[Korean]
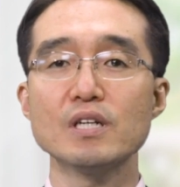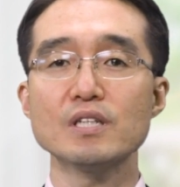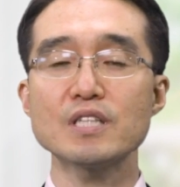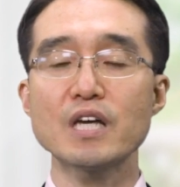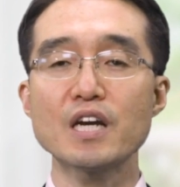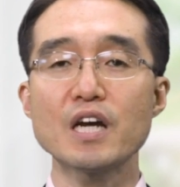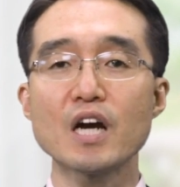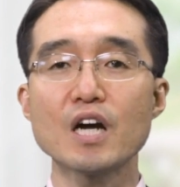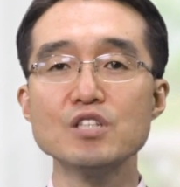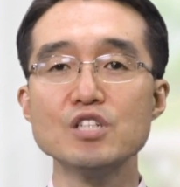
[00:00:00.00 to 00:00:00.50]

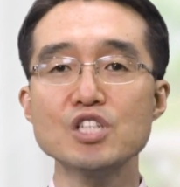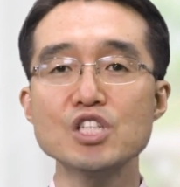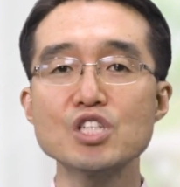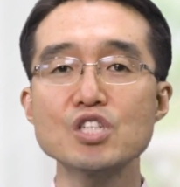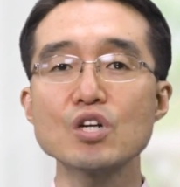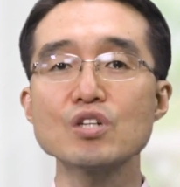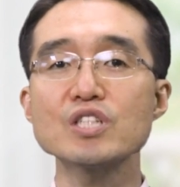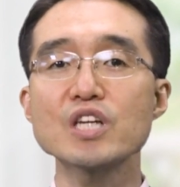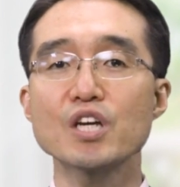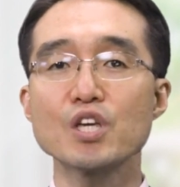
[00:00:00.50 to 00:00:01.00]
사랑하는
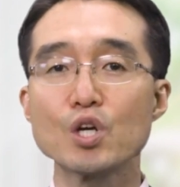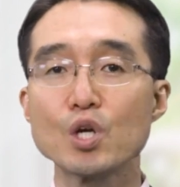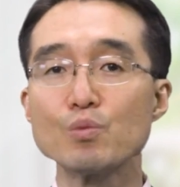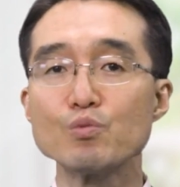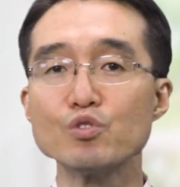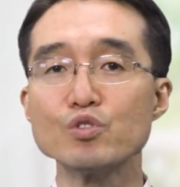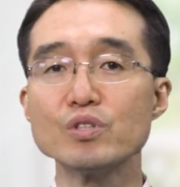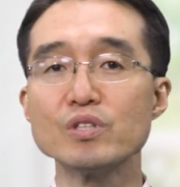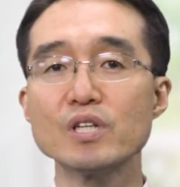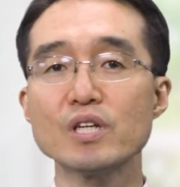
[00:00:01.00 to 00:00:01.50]
시청자
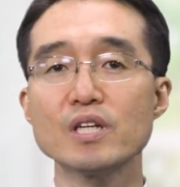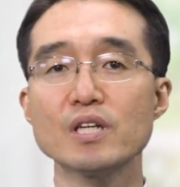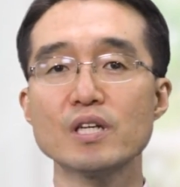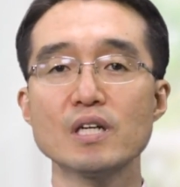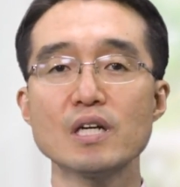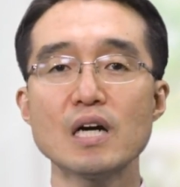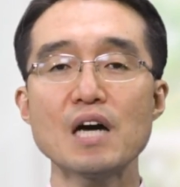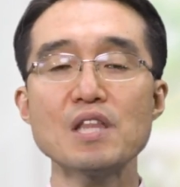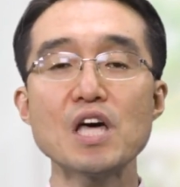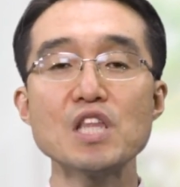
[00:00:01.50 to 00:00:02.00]
여러분,
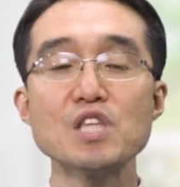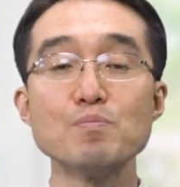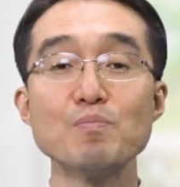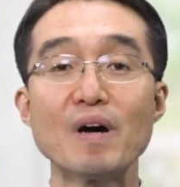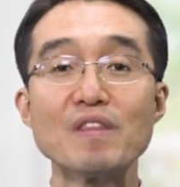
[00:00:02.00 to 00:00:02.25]
하나님